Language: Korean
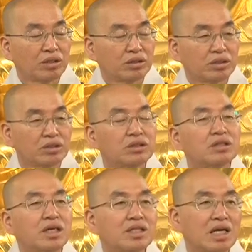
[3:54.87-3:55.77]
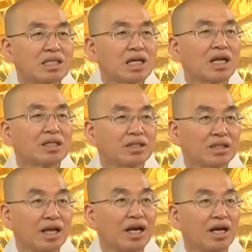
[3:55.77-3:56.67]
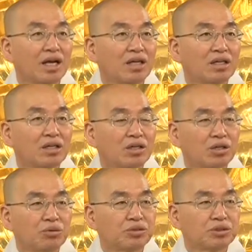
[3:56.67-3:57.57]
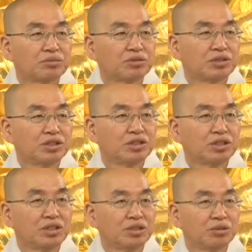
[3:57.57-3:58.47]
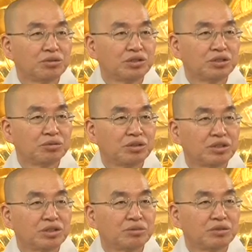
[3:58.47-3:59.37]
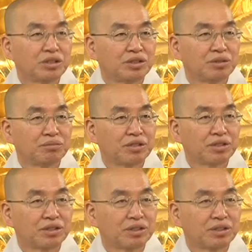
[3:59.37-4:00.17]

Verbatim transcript: 아니 그래 지금까지 잘 살았는데 어려웠으면 이전이 어려웠지 왜 지금이 더 어렵다